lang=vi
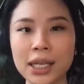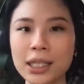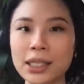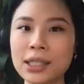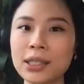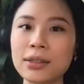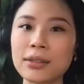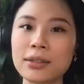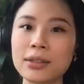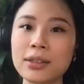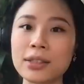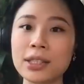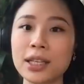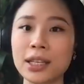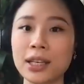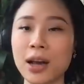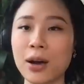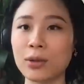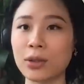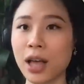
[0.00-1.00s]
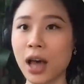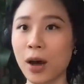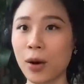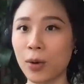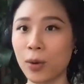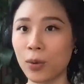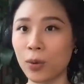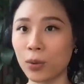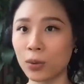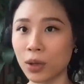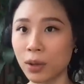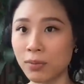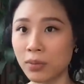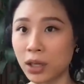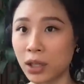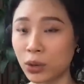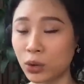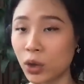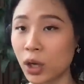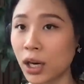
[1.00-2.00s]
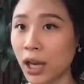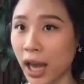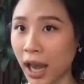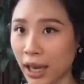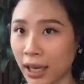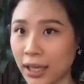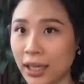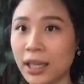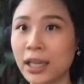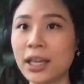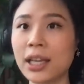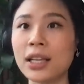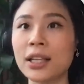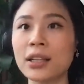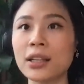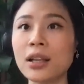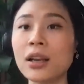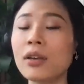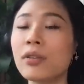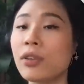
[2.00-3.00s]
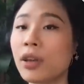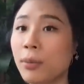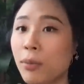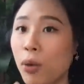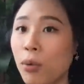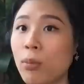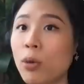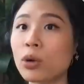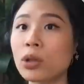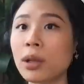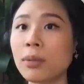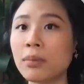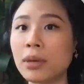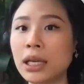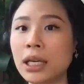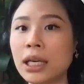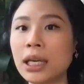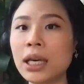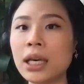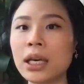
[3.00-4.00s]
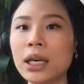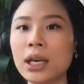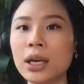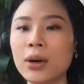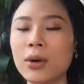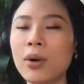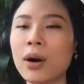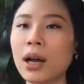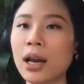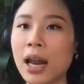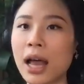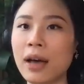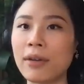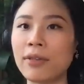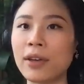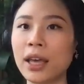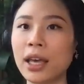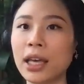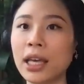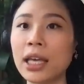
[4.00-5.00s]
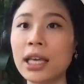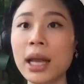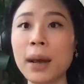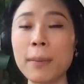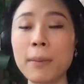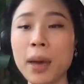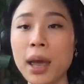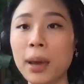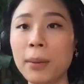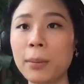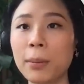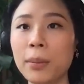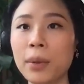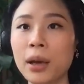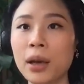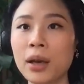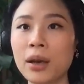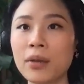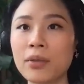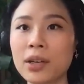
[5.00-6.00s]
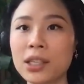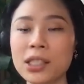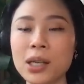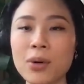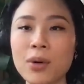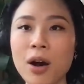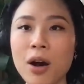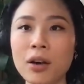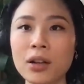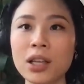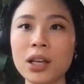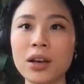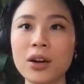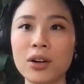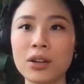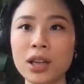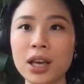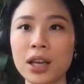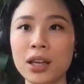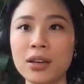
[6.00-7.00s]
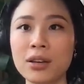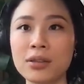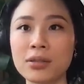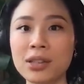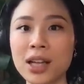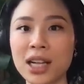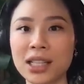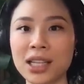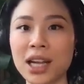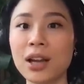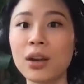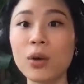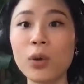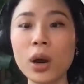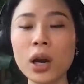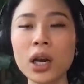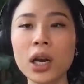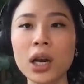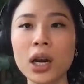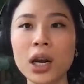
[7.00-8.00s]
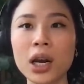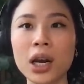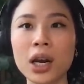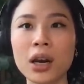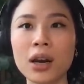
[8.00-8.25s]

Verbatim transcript: xây dựng chương trình đào tạo tâm lý chuyên ngành tức là về bộ môn tâm lý ừ. hoặc là về kỹ năng mềm và sau đó thì có thể đứng giảng dạy luôn